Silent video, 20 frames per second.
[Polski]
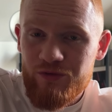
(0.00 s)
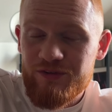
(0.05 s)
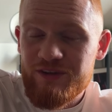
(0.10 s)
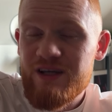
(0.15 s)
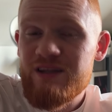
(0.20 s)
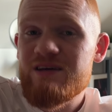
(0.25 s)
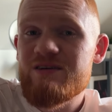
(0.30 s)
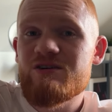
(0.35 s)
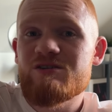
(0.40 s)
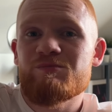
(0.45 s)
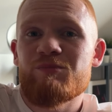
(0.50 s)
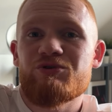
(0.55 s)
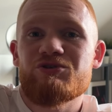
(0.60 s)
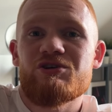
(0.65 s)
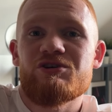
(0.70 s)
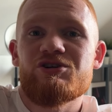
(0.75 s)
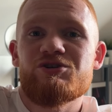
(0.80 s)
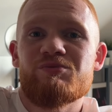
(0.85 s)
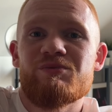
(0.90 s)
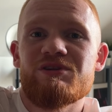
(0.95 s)
Wtedy
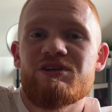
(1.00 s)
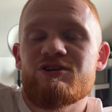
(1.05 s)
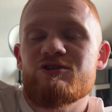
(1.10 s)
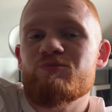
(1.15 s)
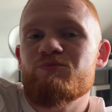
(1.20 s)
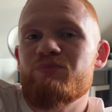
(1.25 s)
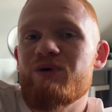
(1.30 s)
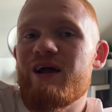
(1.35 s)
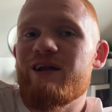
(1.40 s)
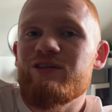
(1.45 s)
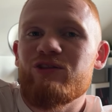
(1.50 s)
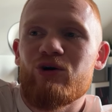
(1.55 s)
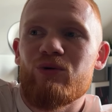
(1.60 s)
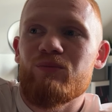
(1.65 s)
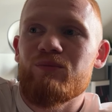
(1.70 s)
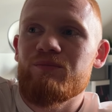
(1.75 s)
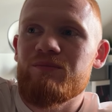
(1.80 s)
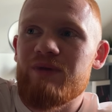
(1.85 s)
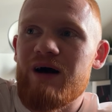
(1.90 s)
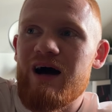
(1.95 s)
rozpoczęliśmy też
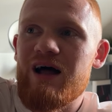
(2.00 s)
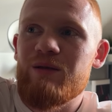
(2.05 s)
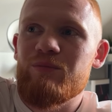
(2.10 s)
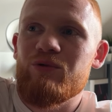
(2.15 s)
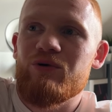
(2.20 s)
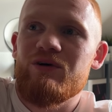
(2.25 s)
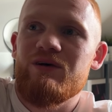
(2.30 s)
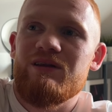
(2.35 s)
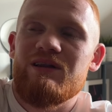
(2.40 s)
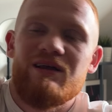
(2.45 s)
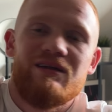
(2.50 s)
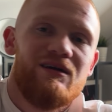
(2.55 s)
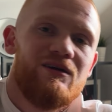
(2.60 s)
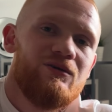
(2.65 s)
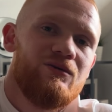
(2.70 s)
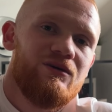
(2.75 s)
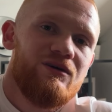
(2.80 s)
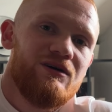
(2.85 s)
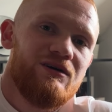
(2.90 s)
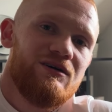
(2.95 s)
piękną, albo i dla
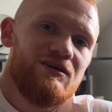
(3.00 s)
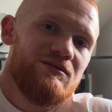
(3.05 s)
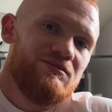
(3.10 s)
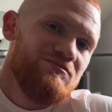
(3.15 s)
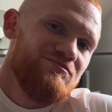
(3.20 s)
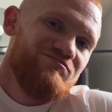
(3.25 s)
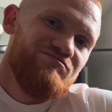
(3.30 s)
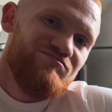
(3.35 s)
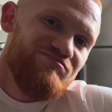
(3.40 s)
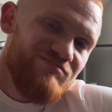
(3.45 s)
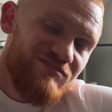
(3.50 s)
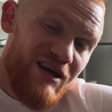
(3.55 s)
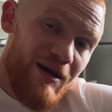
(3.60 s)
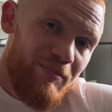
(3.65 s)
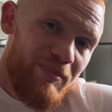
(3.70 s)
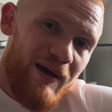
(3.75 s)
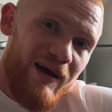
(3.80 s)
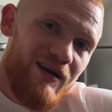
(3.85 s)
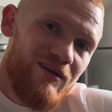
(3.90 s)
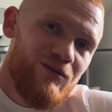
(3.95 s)
niektórych
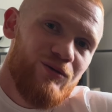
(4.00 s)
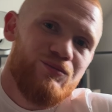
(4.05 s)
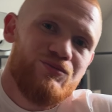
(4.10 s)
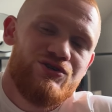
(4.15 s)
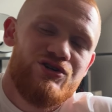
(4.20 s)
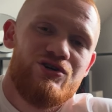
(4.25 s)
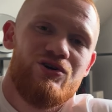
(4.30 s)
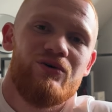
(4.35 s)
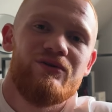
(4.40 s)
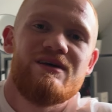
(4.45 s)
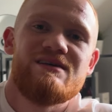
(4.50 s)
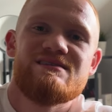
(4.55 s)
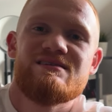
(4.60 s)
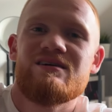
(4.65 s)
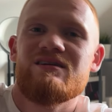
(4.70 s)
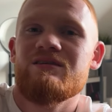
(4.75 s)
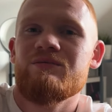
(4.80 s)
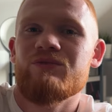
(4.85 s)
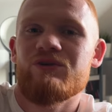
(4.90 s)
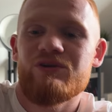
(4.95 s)
niepiękną przygodę z
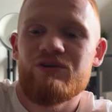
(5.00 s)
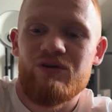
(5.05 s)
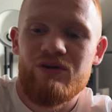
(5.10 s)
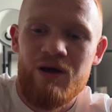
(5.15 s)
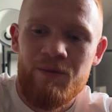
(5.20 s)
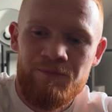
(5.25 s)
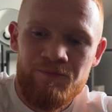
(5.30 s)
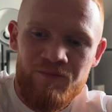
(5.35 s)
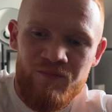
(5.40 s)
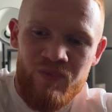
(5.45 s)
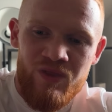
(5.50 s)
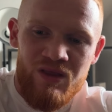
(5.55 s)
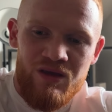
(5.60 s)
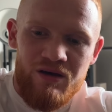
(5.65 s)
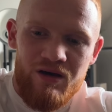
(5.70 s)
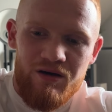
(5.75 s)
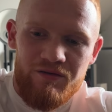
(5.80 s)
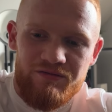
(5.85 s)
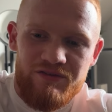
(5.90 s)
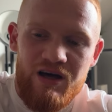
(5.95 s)
Randy Mortonem
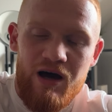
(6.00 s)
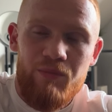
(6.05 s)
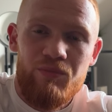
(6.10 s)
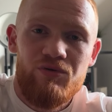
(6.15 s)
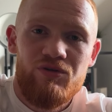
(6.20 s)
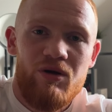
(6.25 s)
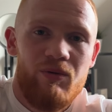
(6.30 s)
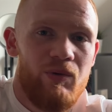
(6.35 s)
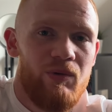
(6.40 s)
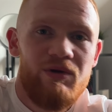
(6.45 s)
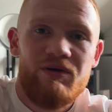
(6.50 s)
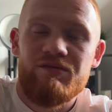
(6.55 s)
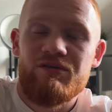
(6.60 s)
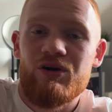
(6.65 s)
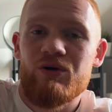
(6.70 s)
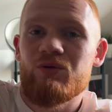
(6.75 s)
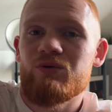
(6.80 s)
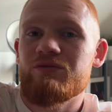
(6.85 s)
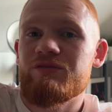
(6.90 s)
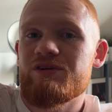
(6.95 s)
w WWE w
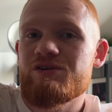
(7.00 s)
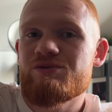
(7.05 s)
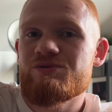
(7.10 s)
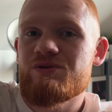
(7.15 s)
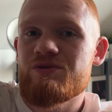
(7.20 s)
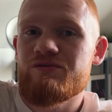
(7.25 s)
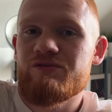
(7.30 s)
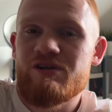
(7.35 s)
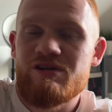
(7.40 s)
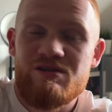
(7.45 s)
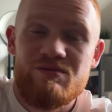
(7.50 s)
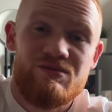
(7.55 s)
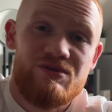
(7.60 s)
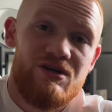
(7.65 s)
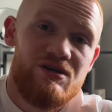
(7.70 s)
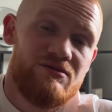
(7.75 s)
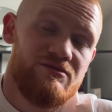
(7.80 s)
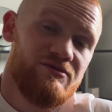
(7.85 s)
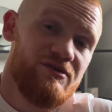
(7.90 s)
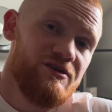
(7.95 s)
roku
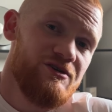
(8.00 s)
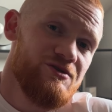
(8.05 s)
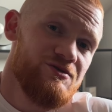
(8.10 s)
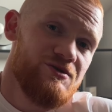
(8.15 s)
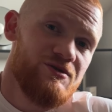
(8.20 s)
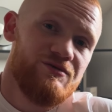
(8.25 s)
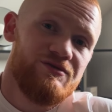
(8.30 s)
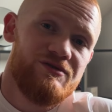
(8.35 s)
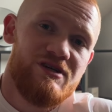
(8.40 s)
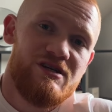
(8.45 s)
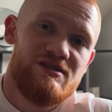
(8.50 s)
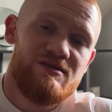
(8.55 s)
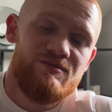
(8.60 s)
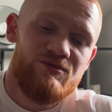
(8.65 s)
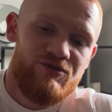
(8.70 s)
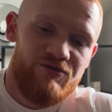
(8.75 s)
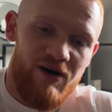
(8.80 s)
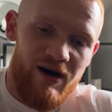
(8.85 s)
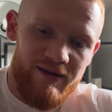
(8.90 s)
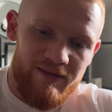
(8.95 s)

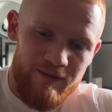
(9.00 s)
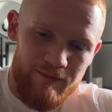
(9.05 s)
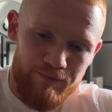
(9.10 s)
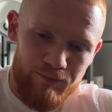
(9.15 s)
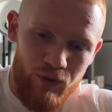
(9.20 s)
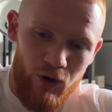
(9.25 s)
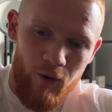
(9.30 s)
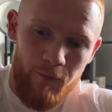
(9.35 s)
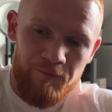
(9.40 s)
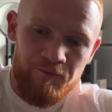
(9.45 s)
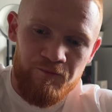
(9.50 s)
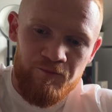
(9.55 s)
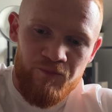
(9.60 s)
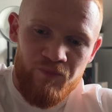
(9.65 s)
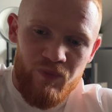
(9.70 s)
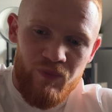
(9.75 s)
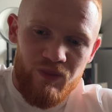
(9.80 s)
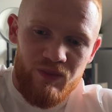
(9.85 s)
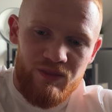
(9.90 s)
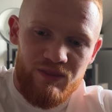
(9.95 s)
2023-2024, bo
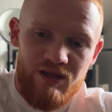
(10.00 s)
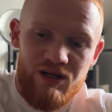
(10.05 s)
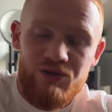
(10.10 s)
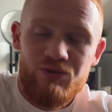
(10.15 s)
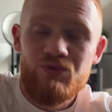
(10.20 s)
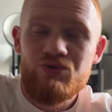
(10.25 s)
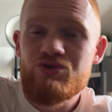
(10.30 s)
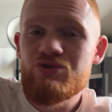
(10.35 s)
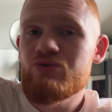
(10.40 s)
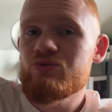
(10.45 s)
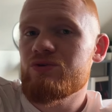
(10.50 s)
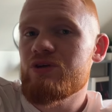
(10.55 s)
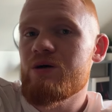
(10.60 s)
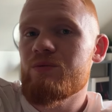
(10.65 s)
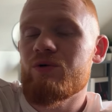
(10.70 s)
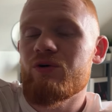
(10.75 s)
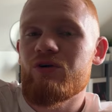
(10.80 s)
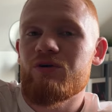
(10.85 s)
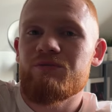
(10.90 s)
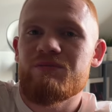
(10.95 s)
Niektórzy tutaj
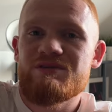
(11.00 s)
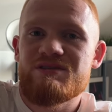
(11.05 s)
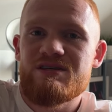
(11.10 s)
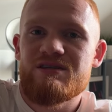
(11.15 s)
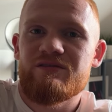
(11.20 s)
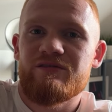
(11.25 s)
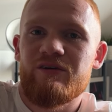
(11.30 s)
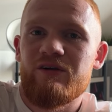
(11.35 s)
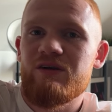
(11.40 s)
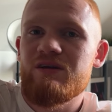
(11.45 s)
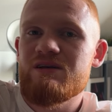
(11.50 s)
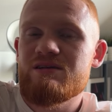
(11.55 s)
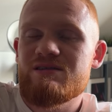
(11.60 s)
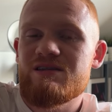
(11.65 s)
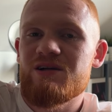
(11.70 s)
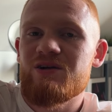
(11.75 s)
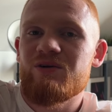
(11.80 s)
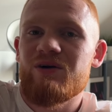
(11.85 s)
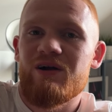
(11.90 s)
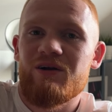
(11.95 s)
mogą być zadowoleni z
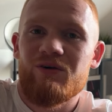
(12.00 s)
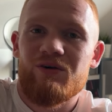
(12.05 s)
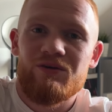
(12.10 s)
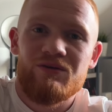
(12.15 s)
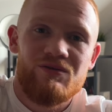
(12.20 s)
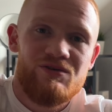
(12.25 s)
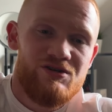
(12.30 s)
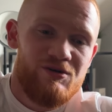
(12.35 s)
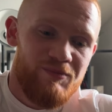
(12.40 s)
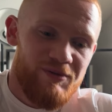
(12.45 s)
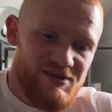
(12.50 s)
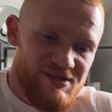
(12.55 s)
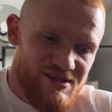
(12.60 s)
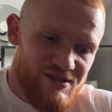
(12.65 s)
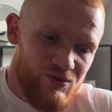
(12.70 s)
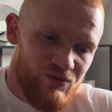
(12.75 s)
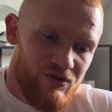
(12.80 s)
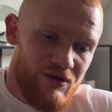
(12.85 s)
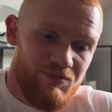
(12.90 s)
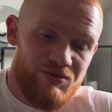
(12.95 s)
tego, jak Orton się
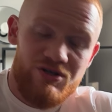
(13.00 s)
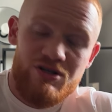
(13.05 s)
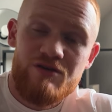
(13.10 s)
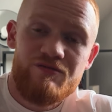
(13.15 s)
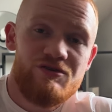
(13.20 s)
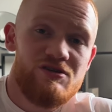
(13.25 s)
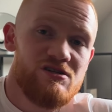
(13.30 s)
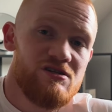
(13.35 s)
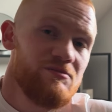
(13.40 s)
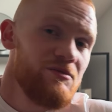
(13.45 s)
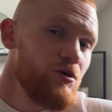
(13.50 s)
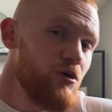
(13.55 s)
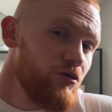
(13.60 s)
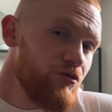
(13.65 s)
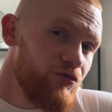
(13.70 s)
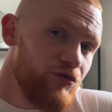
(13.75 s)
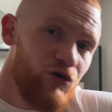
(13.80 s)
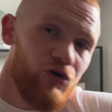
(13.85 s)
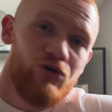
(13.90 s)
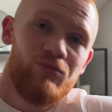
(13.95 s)
prezentuje, przede wszystkim jego
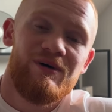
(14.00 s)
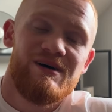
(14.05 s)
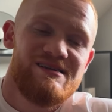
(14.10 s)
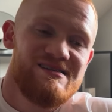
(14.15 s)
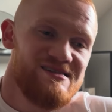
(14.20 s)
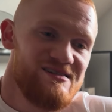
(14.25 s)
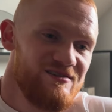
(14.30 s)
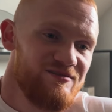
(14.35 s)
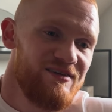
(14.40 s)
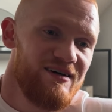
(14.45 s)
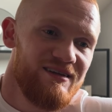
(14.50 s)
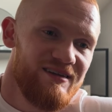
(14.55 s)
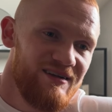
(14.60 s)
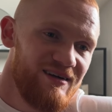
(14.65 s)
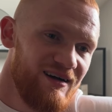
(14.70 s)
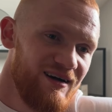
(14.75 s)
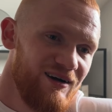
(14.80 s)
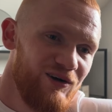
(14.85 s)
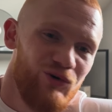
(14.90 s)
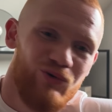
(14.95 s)
forma,
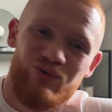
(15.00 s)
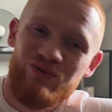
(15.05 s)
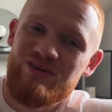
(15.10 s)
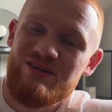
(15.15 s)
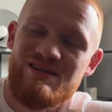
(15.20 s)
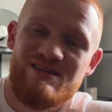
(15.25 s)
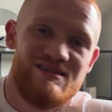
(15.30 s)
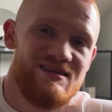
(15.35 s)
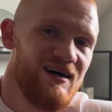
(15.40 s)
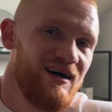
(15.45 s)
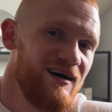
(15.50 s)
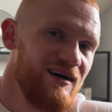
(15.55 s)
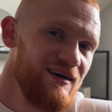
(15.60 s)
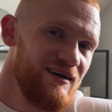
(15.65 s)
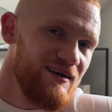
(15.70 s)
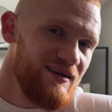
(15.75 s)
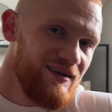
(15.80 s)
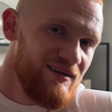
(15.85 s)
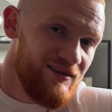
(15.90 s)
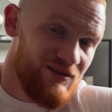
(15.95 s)
sylwetka, kondycja,
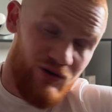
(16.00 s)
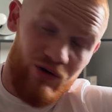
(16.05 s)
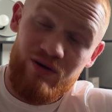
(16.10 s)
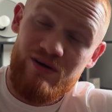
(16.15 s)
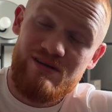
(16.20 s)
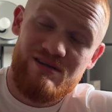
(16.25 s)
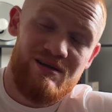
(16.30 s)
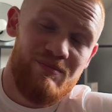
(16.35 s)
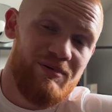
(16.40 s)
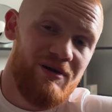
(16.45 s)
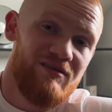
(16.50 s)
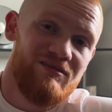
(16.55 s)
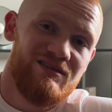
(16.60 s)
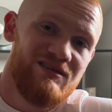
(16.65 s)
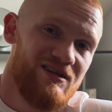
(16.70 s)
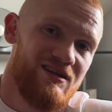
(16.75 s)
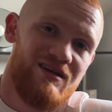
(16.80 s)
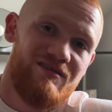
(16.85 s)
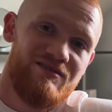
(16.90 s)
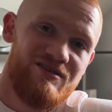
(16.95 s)
to jest naprawdę
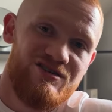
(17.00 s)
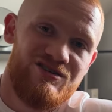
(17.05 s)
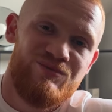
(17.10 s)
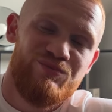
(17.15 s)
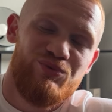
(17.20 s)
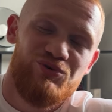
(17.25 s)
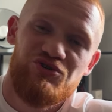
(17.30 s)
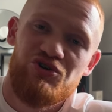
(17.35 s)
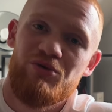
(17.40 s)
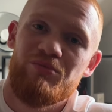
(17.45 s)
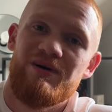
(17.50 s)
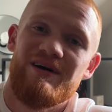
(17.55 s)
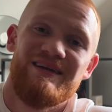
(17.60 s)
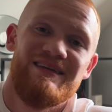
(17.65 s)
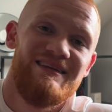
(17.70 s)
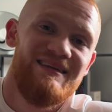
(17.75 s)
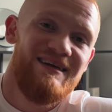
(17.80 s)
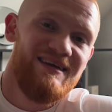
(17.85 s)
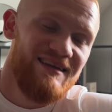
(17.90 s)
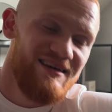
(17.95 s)
na najwyższym poziomie.
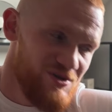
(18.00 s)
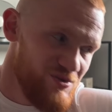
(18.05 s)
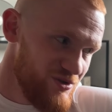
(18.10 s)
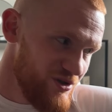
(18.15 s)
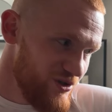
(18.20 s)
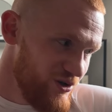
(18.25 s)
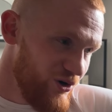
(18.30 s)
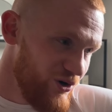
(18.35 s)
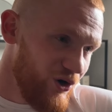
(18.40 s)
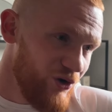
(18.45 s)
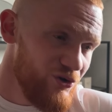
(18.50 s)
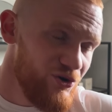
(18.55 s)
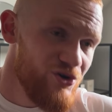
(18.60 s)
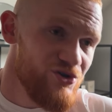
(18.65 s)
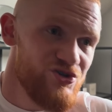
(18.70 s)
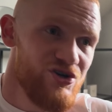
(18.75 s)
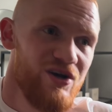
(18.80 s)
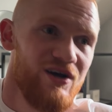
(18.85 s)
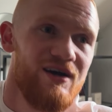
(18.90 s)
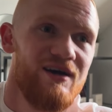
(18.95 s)
Nie da się tego
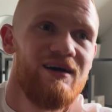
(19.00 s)
odjąć.